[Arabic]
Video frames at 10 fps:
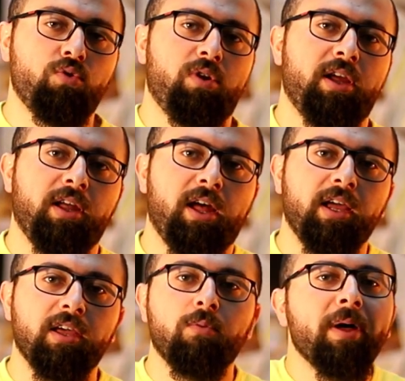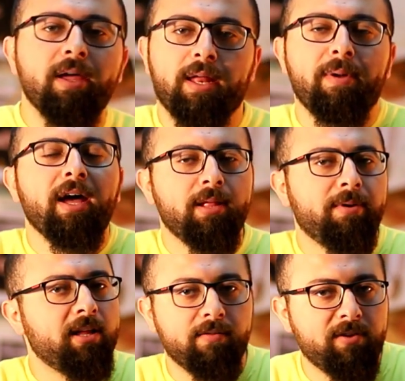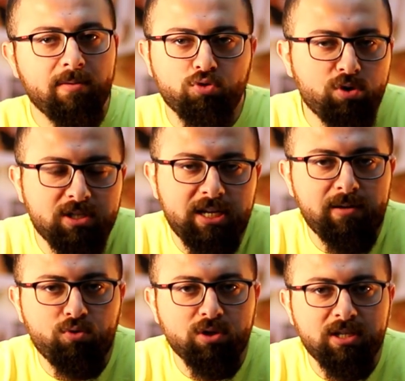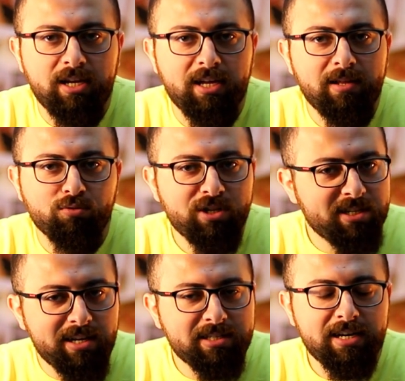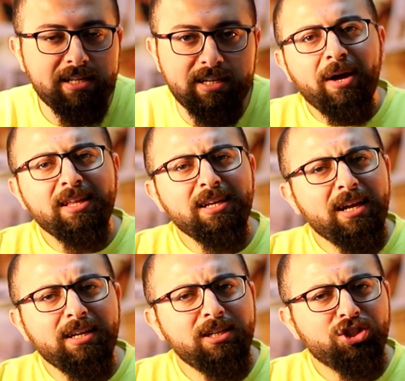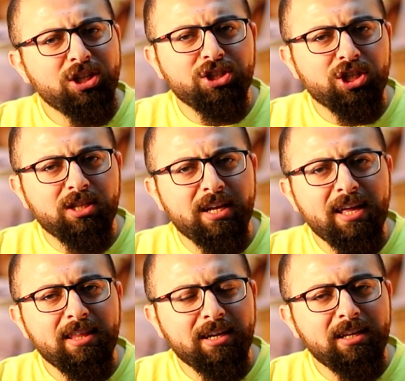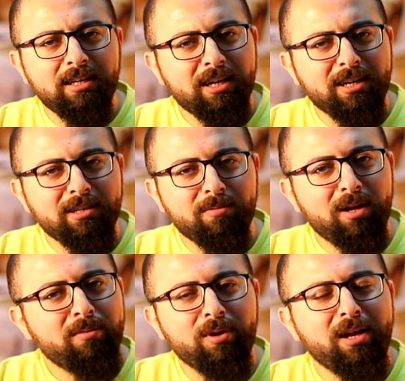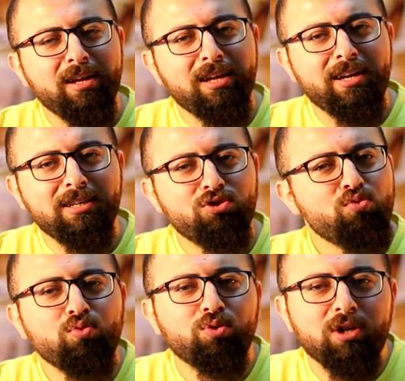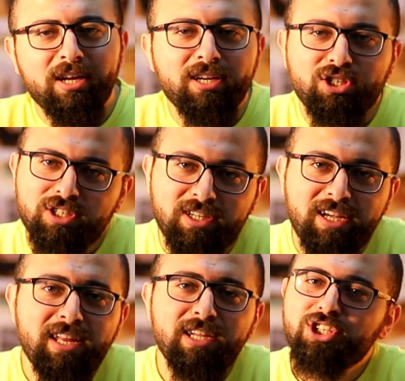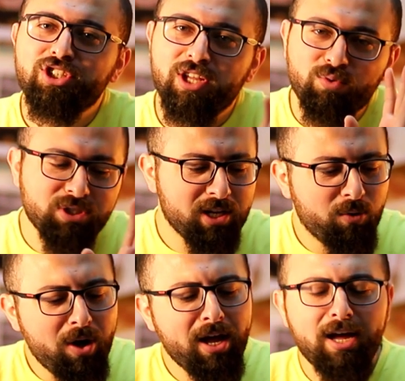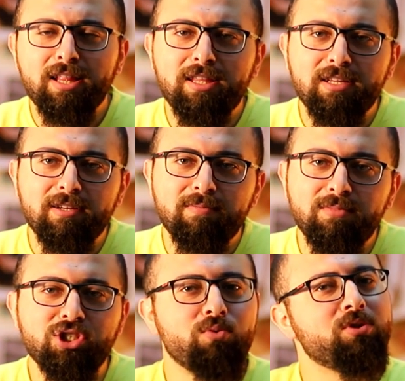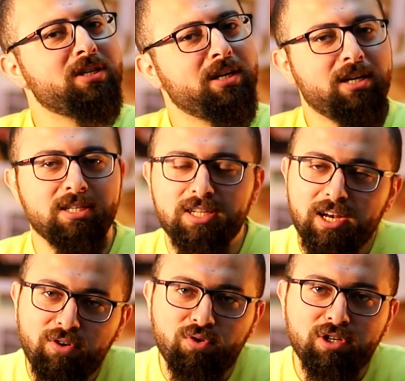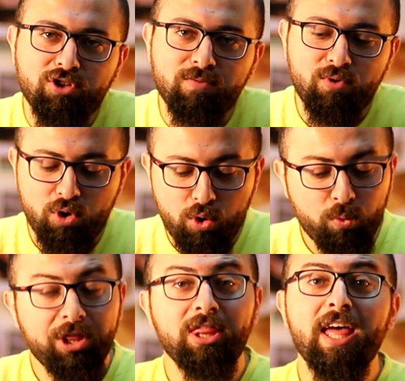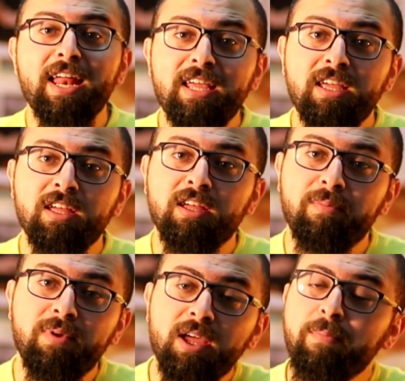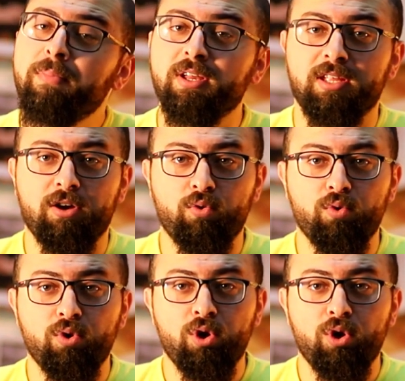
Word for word: تاكل حق يعني ما حدا ما حدا فاهم شو الرساله اللي بيوصلها هذا المسلسل لترلي يعني. بعدين يعني جد جد هذه عيله يعني ما يعني شو ايش عيله جدا وسخه واحد متجوز رقاصه على قولتهم والثاني بحب مرت اخوه